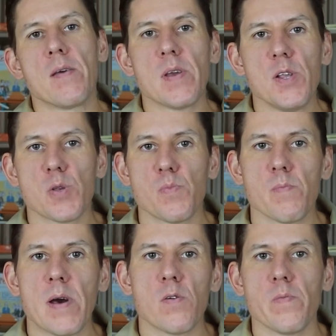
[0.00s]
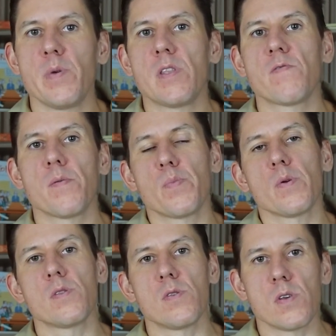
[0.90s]
Mieliśmy małą bitwę
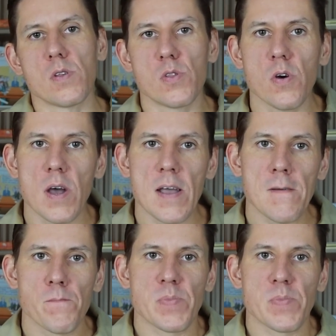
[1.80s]
pod y, Doha,